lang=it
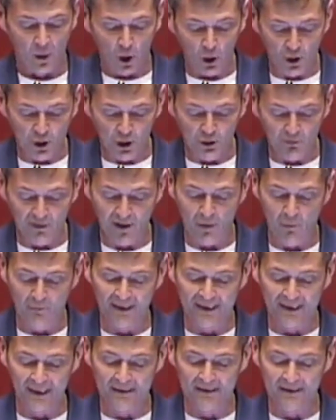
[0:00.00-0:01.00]
Oggi dovevamo
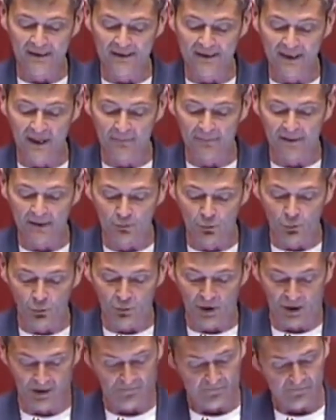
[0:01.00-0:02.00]
parlare di
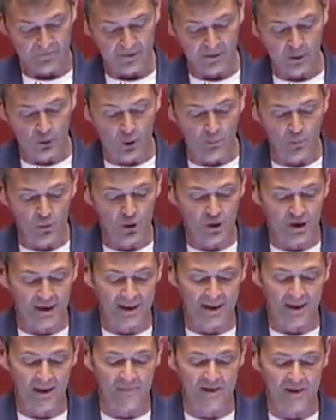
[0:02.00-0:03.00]
riaperture, di come uscire
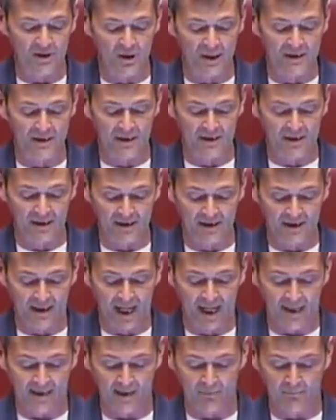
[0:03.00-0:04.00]
dall'emergenza
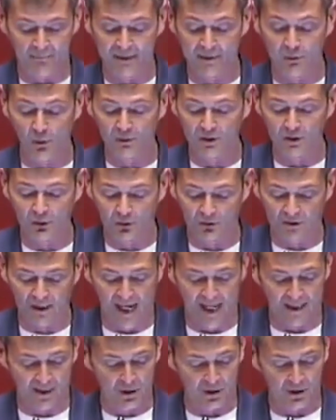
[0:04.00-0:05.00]
sanitaria per non
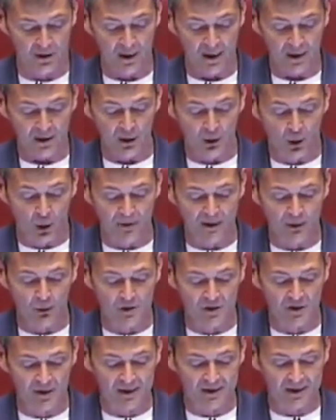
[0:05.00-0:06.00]
ritornarci, di come
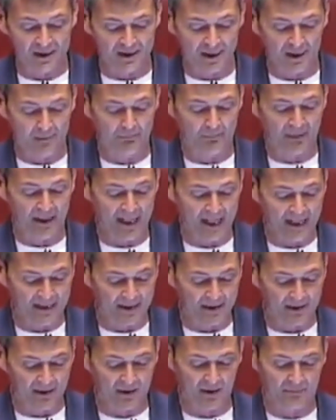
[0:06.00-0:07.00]
consentire al
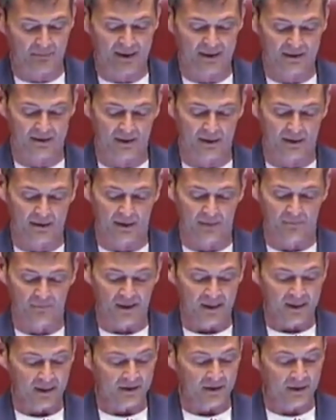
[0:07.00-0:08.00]
Paese di ripartire,
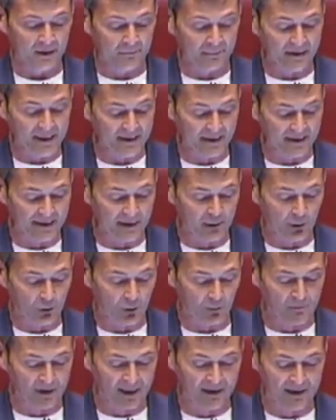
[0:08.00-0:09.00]
di ripresa
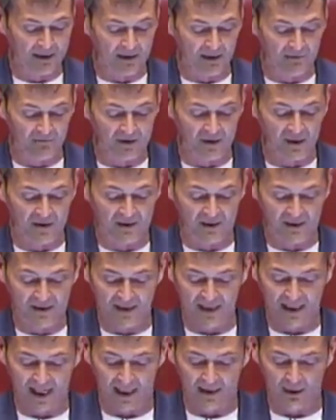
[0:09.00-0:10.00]
dell'economia e dei servizi
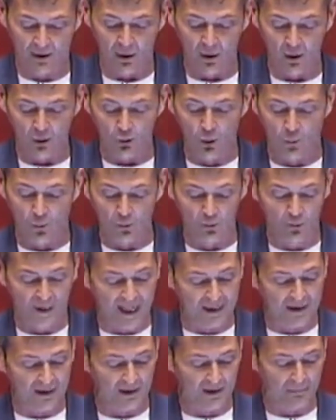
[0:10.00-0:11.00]
essenziali, dopo due
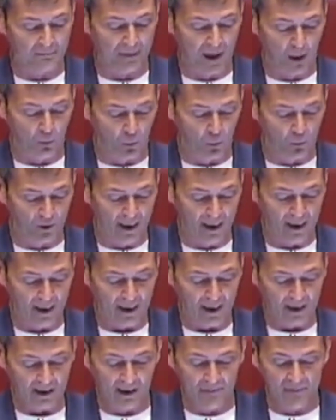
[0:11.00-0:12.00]
anni di paure,
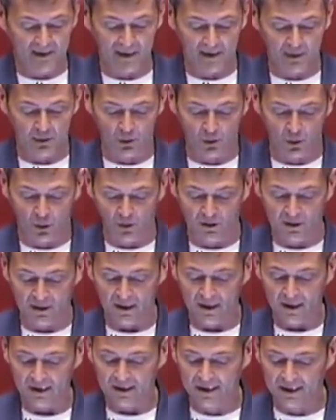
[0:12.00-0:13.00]
limitazioni,
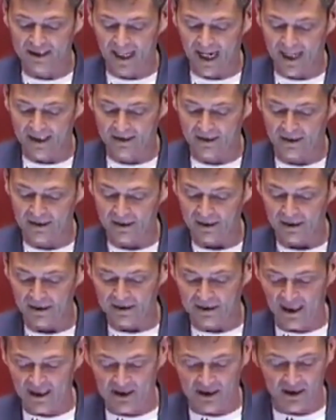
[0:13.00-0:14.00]
ricatti,
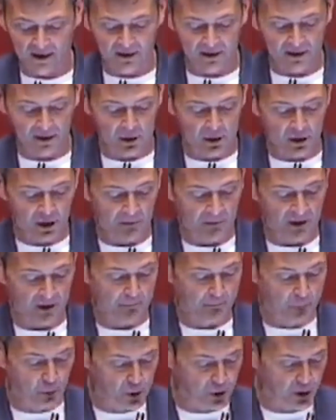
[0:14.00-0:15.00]
tessere di regime,
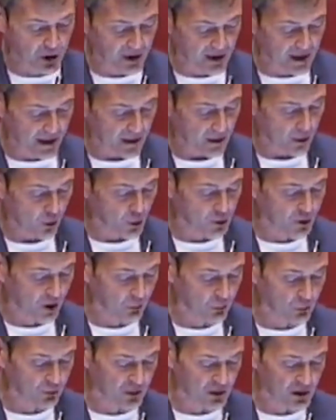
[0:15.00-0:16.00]
bugie,
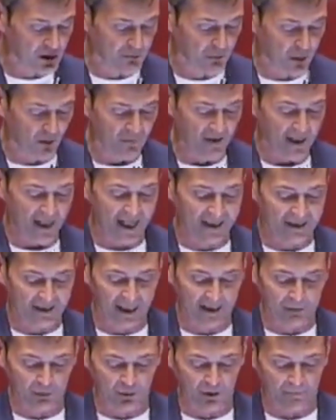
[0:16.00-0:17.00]
oscuruntismo e
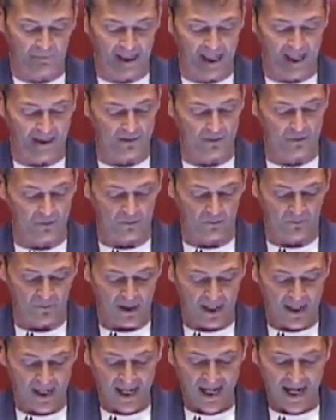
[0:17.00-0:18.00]
teatro di palazzo.
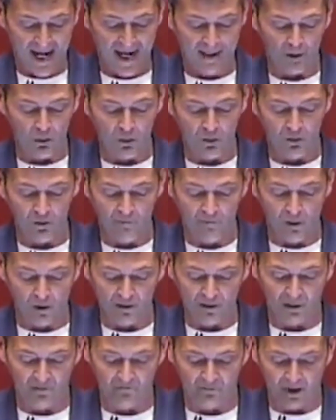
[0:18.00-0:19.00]
Ancora una
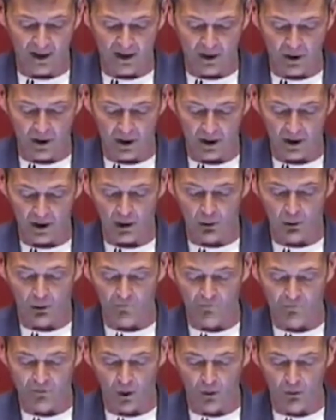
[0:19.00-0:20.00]
volta invece il
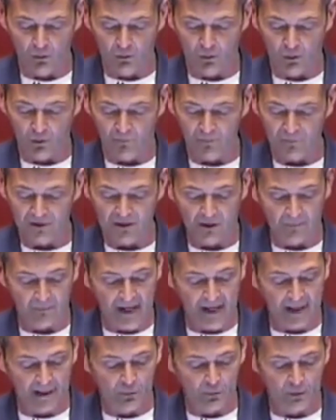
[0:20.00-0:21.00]
confronto di
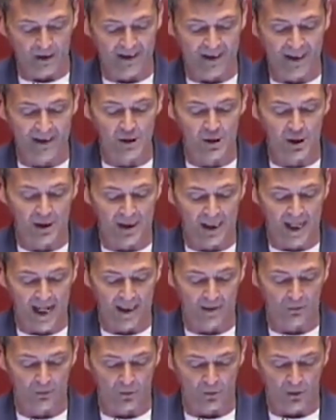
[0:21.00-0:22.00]
merito è
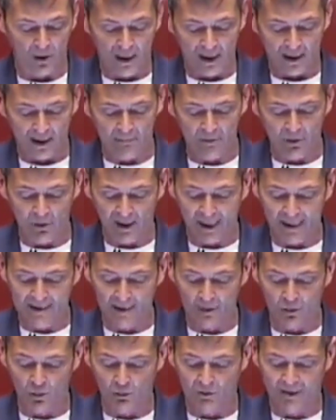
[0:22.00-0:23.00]
cancellato, le
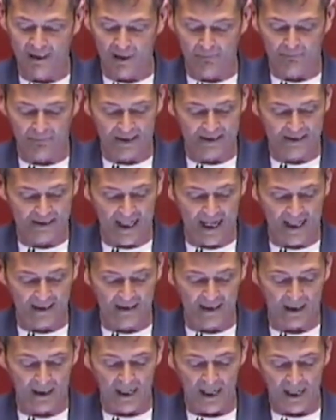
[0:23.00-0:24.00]
minoranze sono
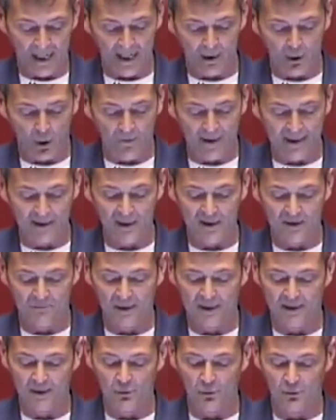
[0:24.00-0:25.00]
calpestate e il governo
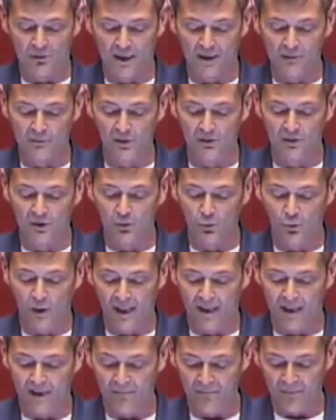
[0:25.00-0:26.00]
aspetta soltanto il
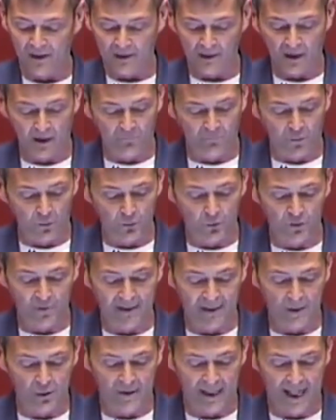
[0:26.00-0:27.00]
rituale del voto di
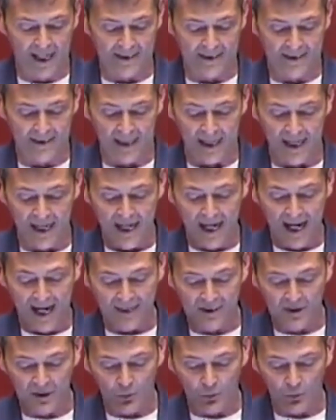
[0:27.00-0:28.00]
maggioranza,
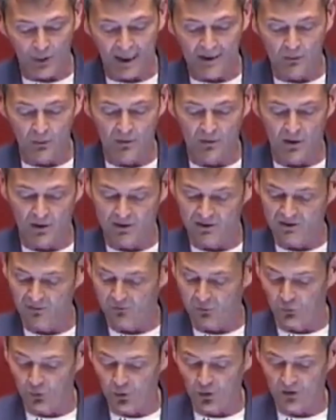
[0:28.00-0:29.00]
assicurato dal
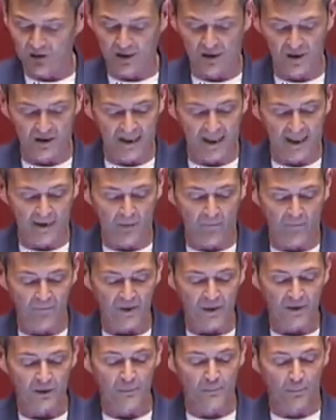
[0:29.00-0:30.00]
diffuso desiderio
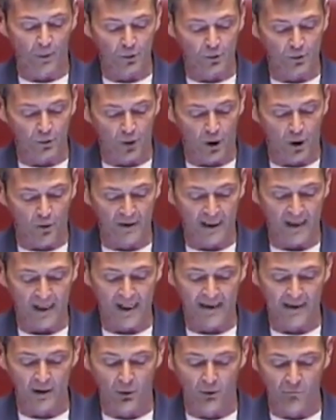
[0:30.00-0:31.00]
di poltrone
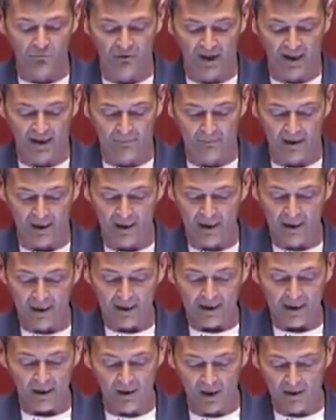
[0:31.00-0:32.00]
e riconferme
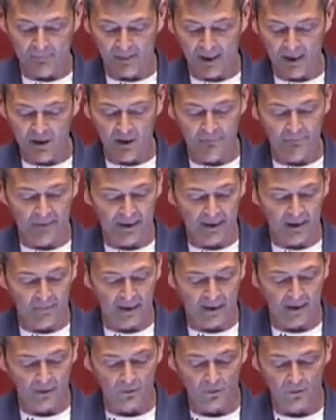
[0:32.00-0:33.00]
che serpeggia in
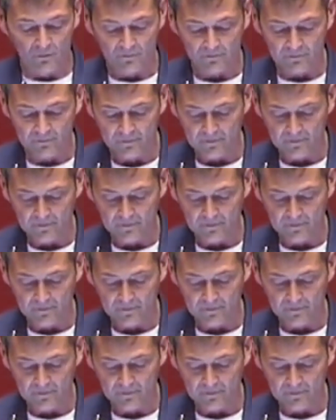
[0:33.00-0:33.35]
Parlamento.